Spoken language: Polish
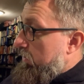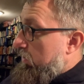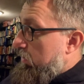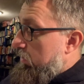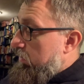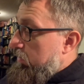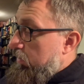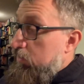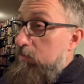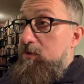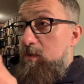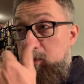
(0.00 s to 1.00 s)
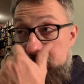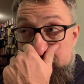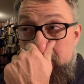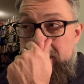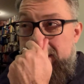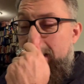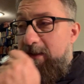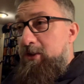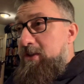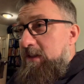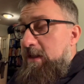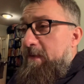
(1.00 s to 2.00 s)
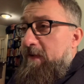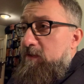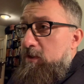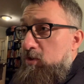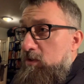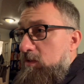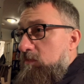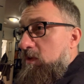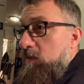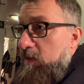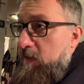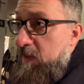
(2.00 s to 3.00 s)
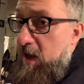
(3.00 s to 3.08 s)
o, o tym, że musimy ustalić tak naprawdę, czy na, na,